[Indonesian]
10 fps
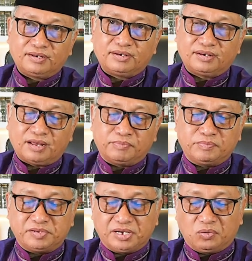Nabi
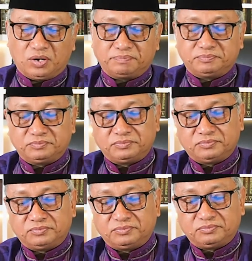menjawab,
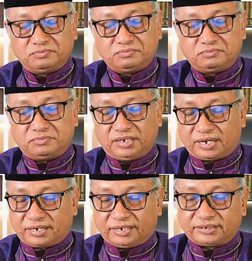
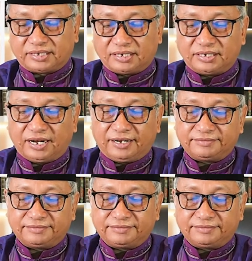"Biarkan saja."